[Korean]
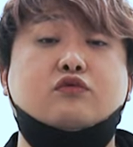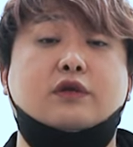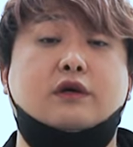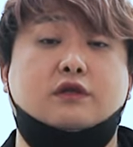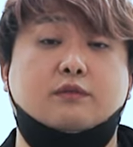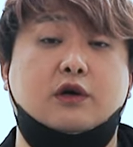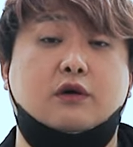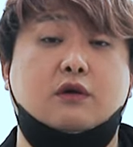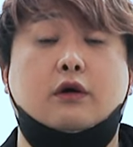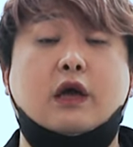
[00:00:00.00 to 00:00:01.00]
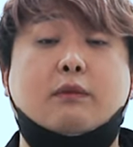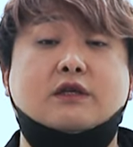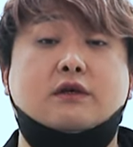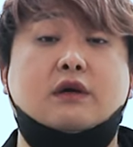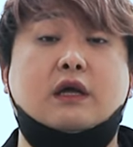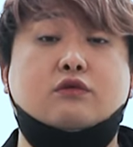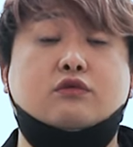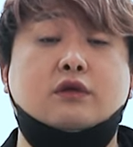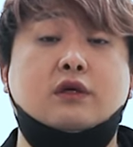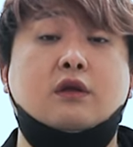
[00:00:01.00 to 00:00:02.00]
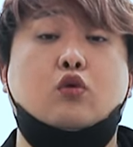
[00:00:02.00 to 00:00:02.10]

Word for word: 군대였으며 여기에 맞서는 한국군은